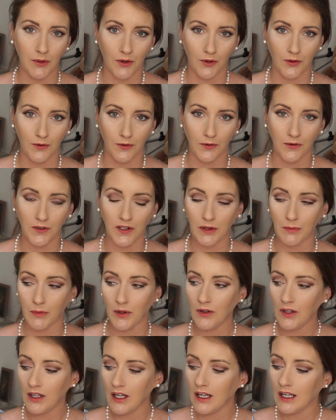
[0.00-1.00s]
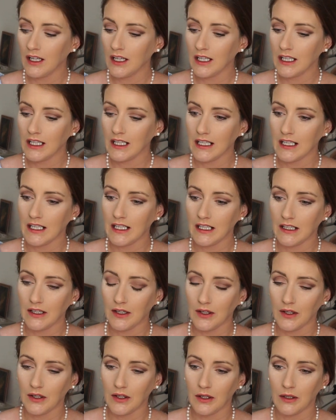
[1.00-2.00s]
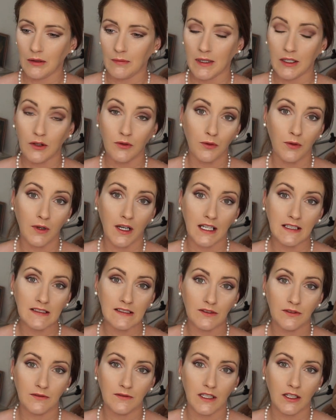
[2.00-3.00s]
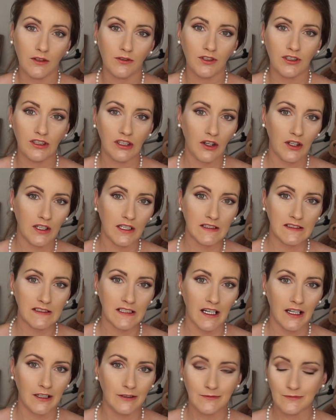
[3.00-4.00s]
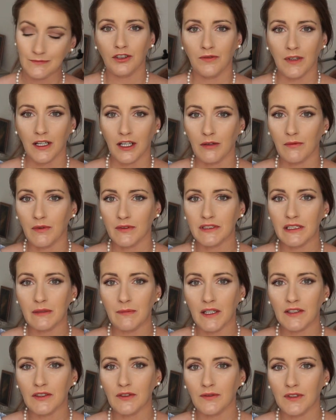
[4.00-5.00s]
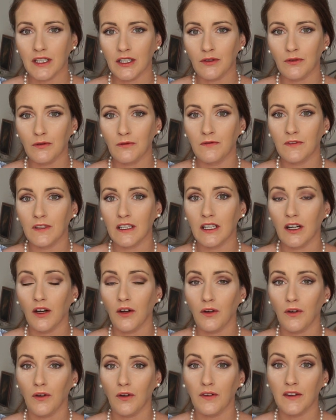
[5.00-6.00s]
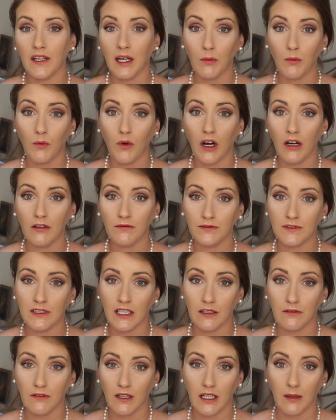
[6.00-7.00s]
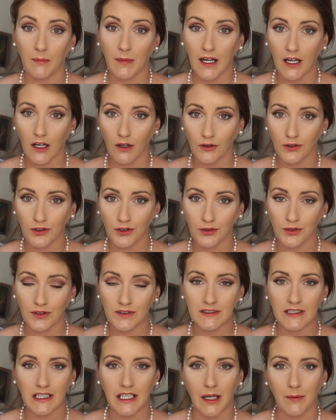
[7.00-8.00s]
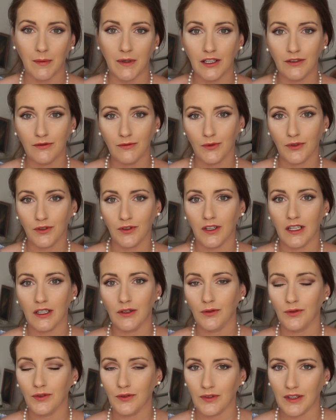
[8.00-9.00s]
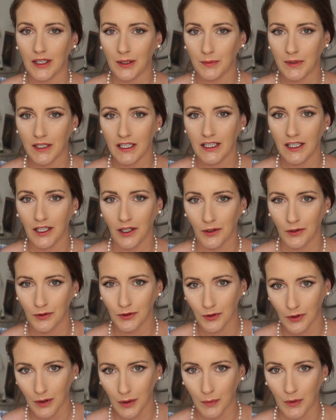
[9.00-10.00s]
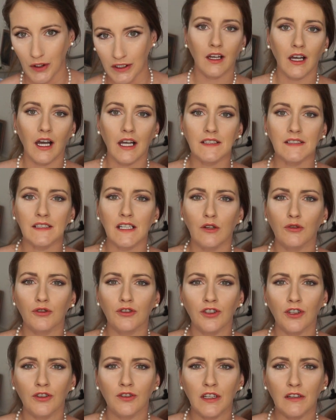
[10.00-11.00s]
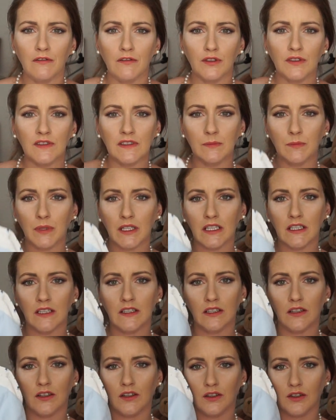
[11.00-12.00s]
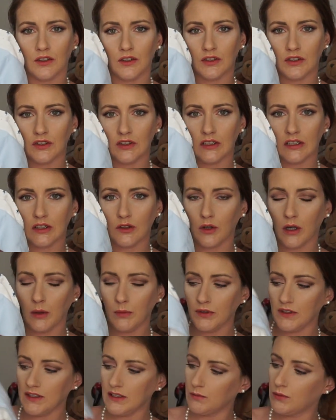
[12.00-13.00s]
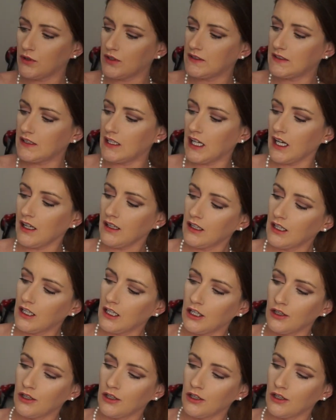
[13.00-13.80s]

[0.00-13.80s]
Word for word: pendant le confinement. Et euh, bah, tout le reste vient de chez Orchestra. Je vais commencer par ce qu'on a trouvé en un mois. Vous allez voir, il n'y a pas grand chose. Et après, je vous montrerai tout ce qu'on a pris en trois mois. Assis à Auchan, on avait aussi pris euh, ces trois petits body là.